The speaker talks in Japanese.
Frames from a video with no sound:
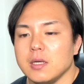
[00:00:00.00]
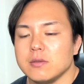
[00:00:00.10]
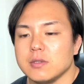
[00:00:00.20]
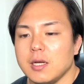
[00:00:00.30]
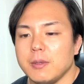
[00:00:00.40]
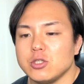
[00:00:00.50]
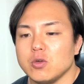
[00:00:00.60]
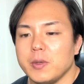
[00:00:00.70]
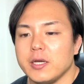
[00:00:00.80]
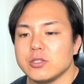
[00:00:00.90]
2場所
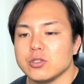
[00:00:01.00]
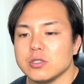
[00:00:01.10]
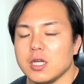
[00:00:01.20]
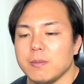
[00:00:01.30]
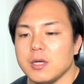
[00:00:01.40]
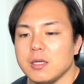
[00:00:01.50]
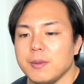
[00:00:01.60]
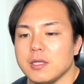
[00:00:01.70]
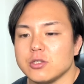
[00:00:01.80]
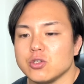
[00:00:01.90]
前13枚
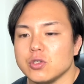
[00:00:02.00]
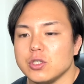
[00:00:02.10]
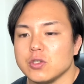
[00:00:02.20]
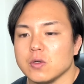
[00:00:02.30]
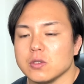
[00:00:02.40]
目で12勝